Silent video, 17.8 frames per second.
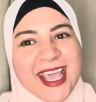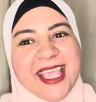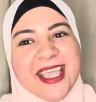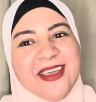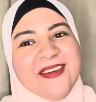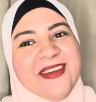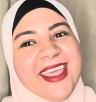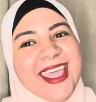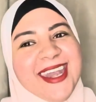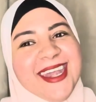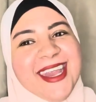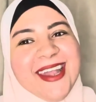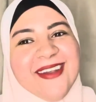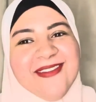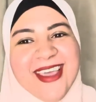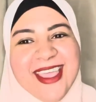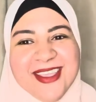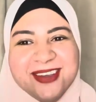كمان
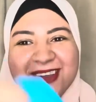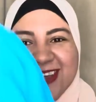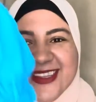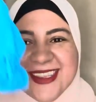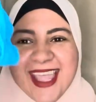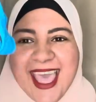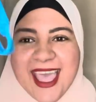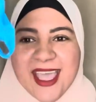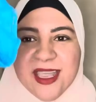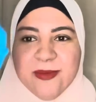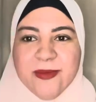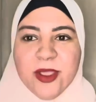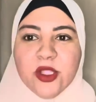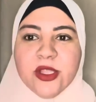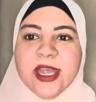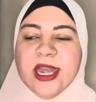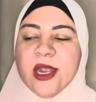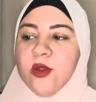المايو ده
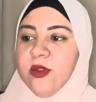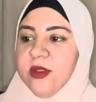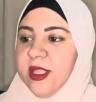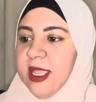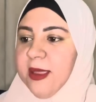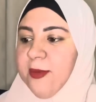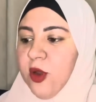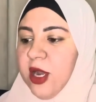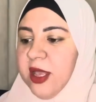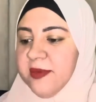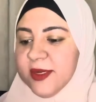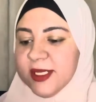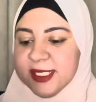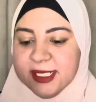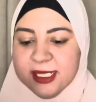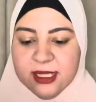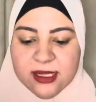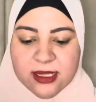المايو ده انا كنت جايبه لها من
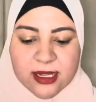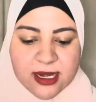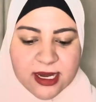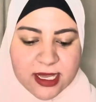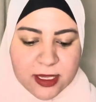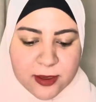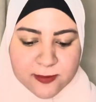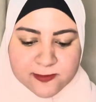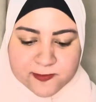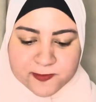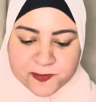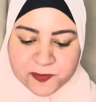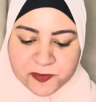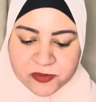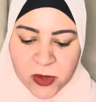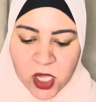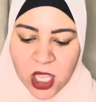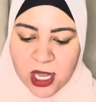اسكندريه
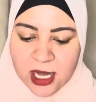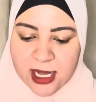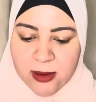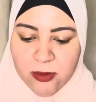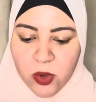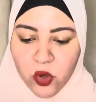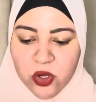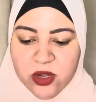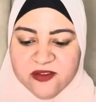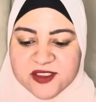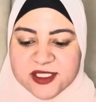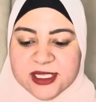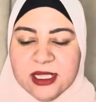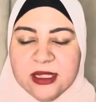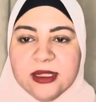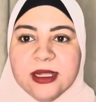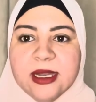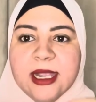لما كنا في
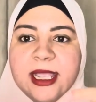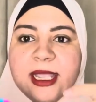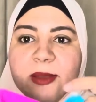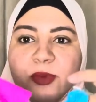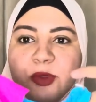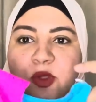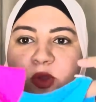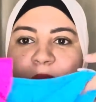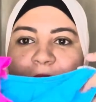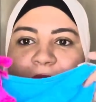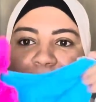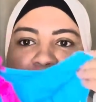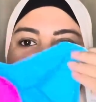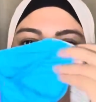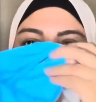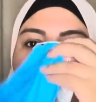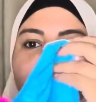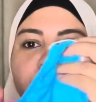اسكندريه جبته لها
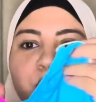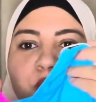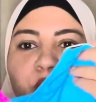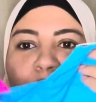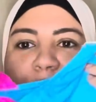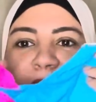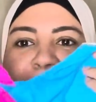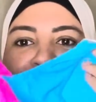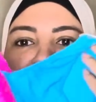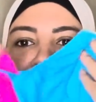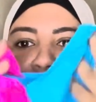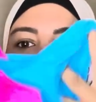بصوا الدلع